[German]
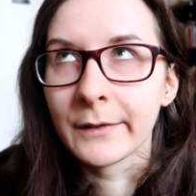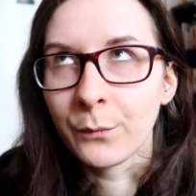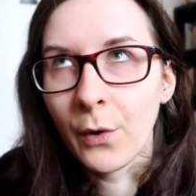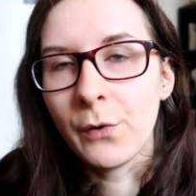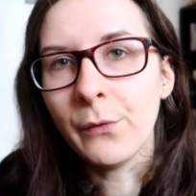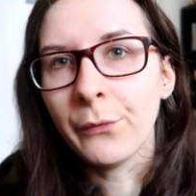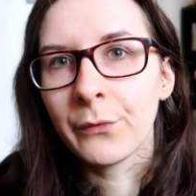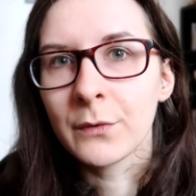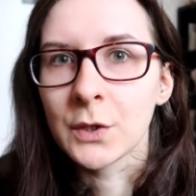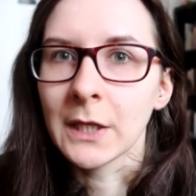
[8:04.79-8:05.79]
zwölf
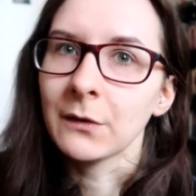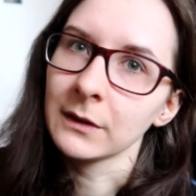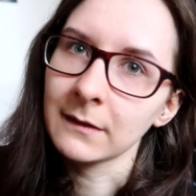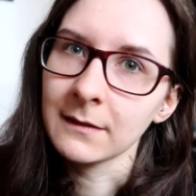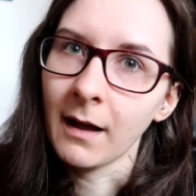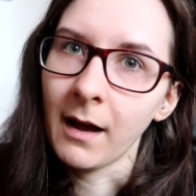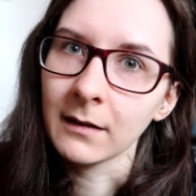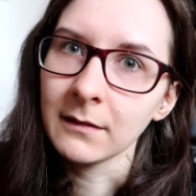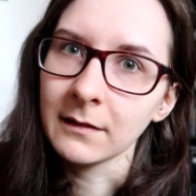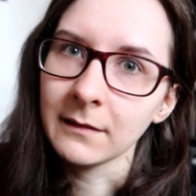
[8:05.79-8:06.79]
statt 14 Tage,